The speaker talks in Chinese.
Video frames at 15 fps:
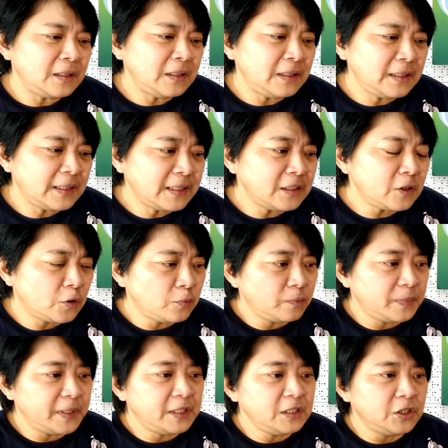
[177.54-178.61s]
应该
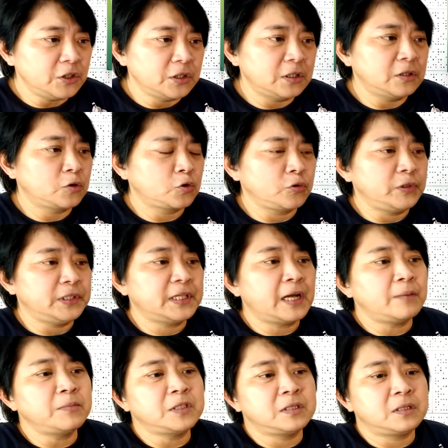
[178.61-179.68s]
东边就是属于
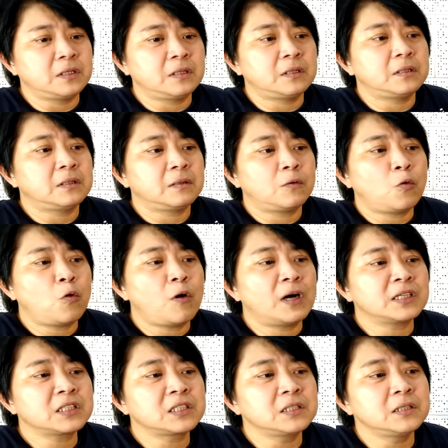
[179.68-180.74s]
他们的
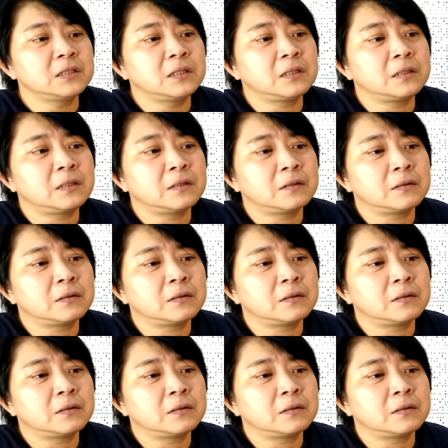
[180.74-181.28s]
皇室的那